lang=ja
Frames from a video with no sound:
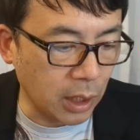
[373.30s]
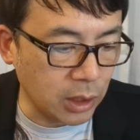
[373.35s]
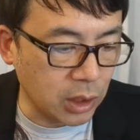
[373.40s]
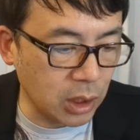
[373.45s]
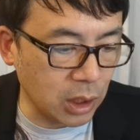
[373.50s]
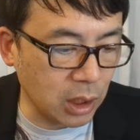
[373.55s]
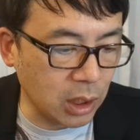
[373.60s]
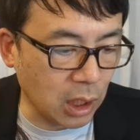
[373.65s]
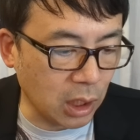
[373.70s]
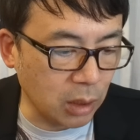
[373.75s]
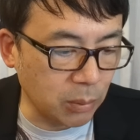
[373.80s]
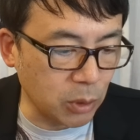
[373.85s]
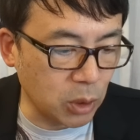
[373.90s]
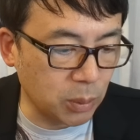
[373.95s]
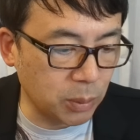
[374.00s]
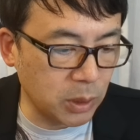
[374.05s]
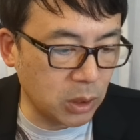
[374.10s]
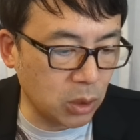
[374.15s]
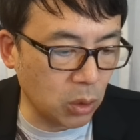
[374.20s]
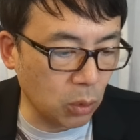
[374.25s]
地域間で
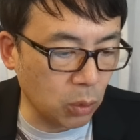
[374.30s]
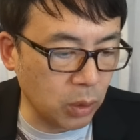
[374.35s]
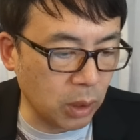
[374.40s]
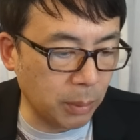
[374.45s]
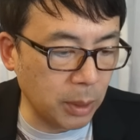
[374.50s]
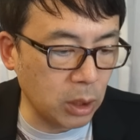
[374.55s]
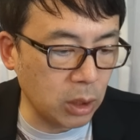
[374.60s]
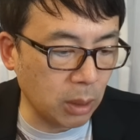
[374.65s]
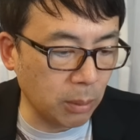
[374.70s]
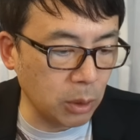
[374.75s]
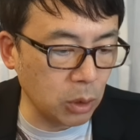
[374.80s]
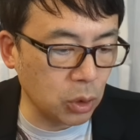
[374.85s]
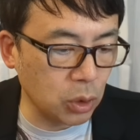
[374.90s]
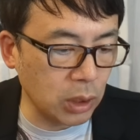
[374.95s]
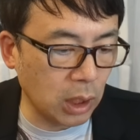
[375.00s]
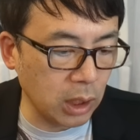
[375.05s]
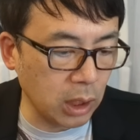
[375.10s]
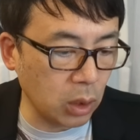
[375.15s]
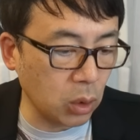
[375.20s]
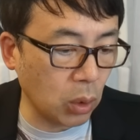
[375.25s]
結びつきを深めるための
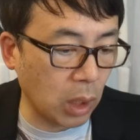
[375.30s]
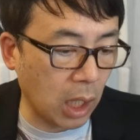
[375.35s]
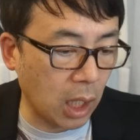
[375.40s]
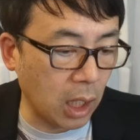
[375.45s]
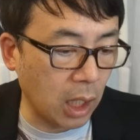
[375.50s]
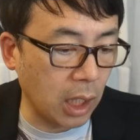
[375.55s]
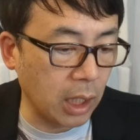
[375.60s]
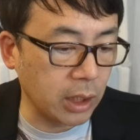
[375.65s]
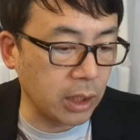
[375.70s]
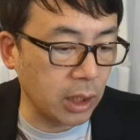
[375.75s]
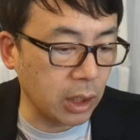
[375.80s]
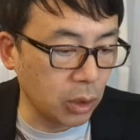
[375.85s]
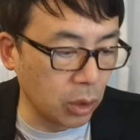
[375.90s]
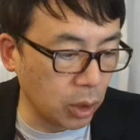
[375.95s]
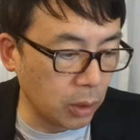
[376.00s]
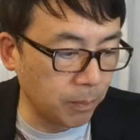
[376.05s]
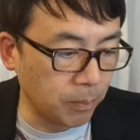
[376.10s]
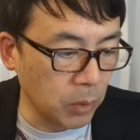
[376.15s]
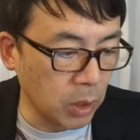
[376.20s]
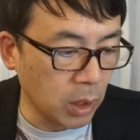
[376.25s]
手段だと考えてい
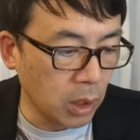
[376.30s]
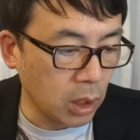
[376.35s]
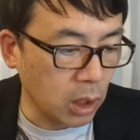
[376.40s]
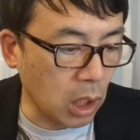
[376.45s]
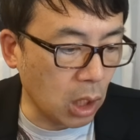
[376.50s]
る。